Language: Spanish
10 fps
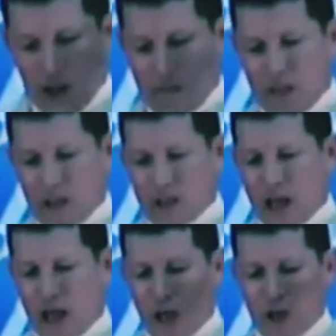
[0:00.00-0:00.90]
En
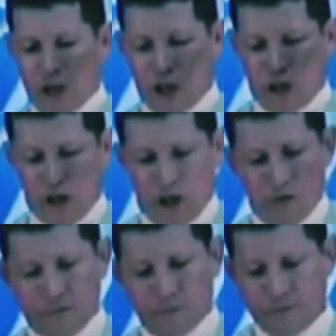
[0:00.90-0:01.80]
verdad les
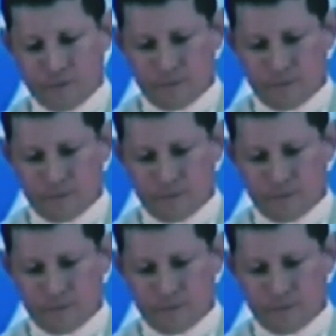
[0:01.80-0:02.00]
digo